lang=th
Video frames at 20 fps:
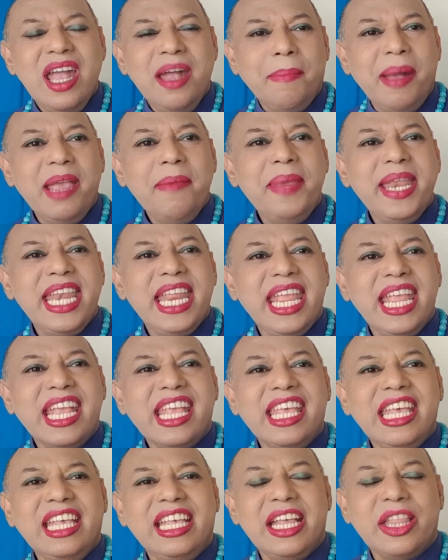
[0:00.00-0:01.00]
ไพ่ใบนี้
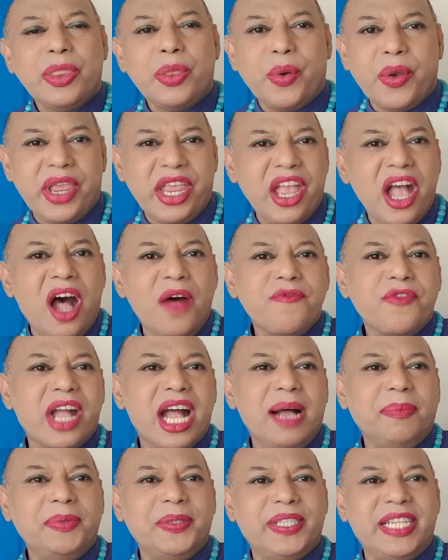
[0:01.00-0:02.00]
คือ Three of
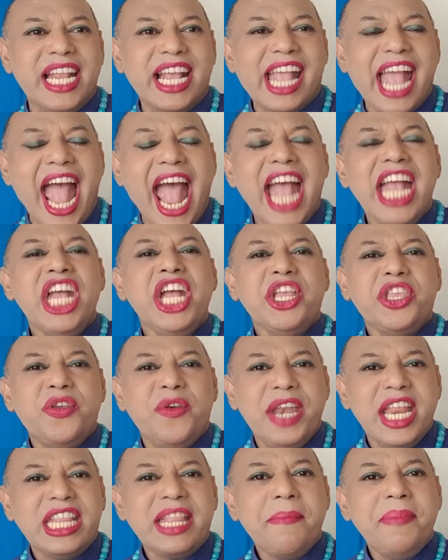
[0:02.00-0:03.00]
Cups นะคะอ
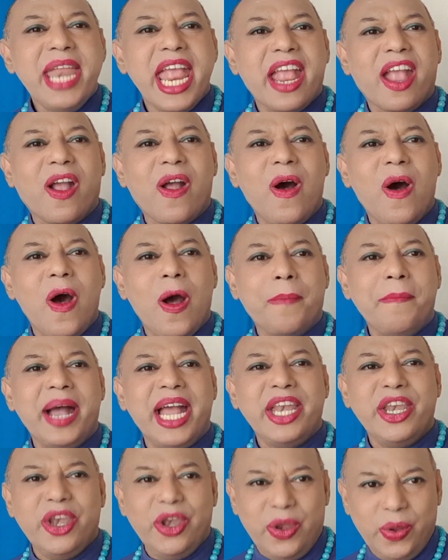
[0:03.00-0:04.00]
ยู่ในตำแหน่งของพั
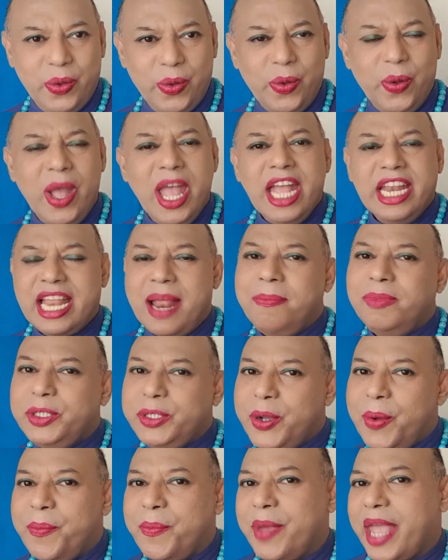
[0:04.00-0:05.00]
นธุท่านผู้
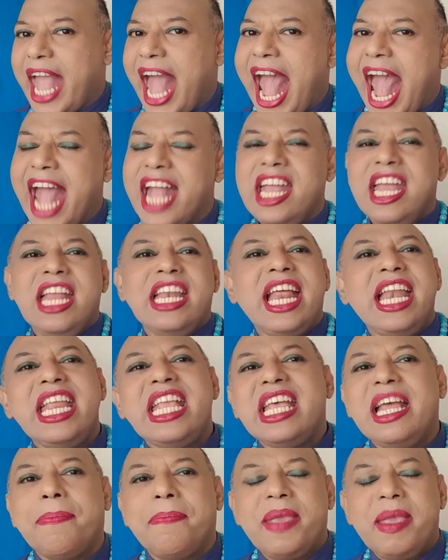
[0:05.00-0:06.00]
ชมคะท่านที่
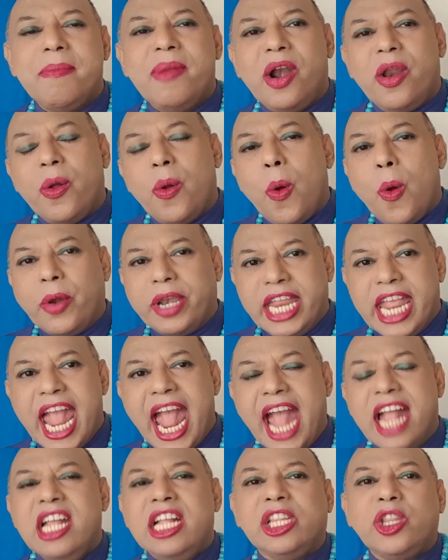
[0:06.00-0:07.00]
เกิดปีมะโรงเนี่ย
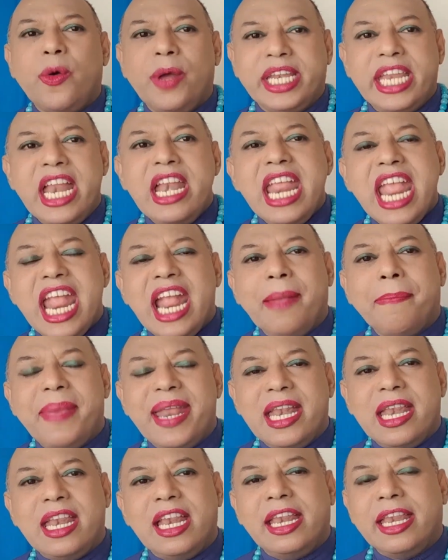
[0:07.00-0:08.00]
ตัวท่านเองเป็
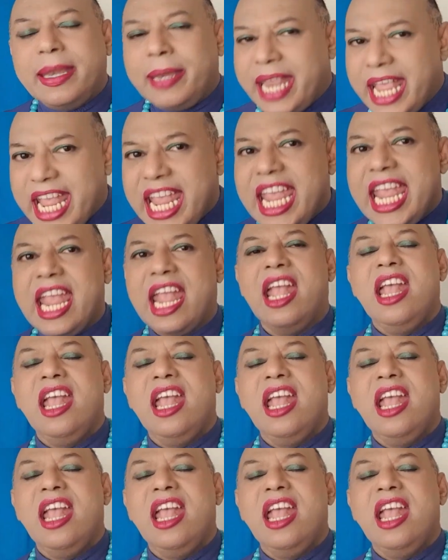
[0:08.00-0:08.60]
นที่